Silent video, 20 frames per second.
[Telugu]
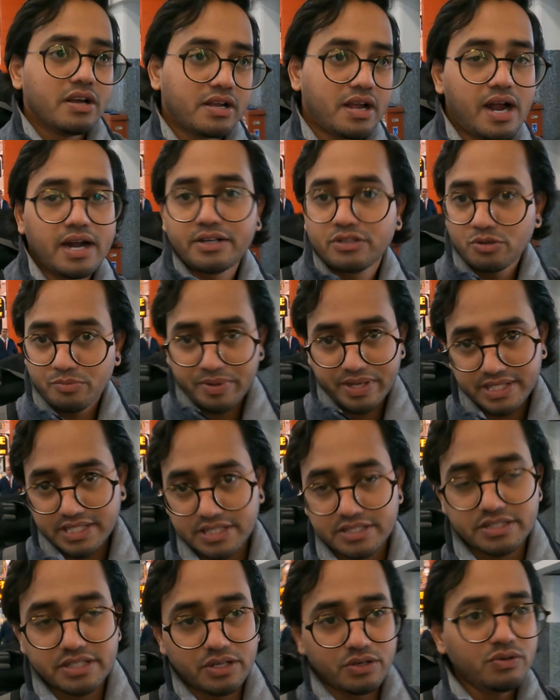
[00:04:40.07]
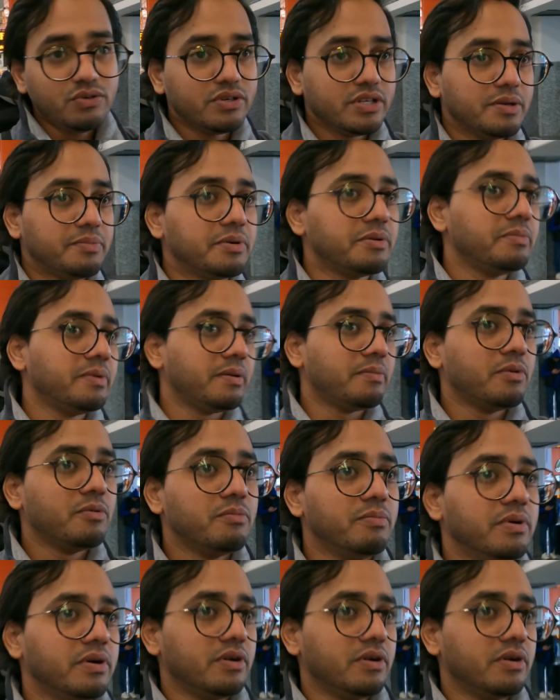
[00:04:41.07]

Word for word: కార్డ్తో పే చేస్తాను ఇప్పుడు మేము